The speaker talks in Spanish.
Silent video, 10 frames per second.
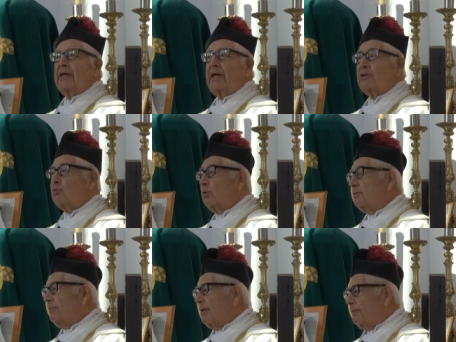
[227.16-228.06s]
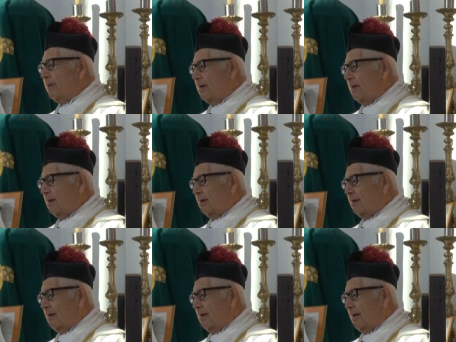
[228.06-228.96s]
Eso es
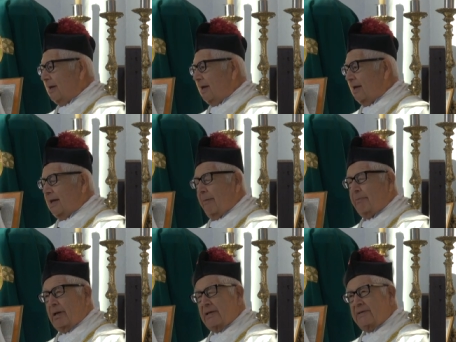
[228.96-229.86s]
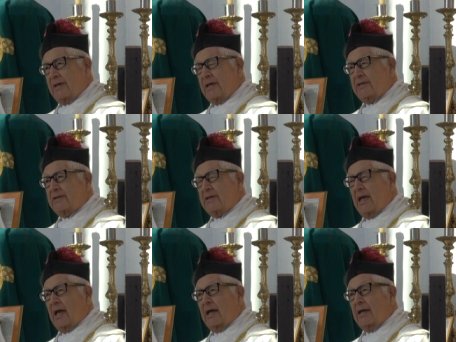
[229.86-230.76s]
vivir en la
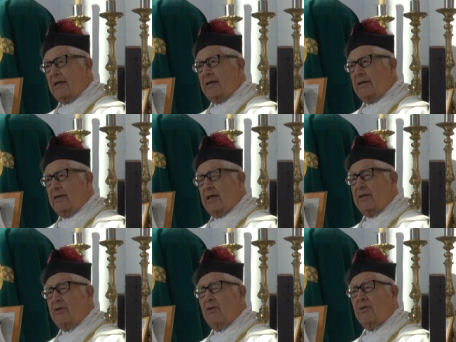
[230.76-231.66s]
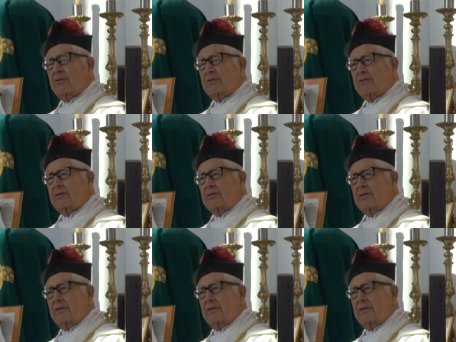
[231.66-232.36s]
presencia de Dios.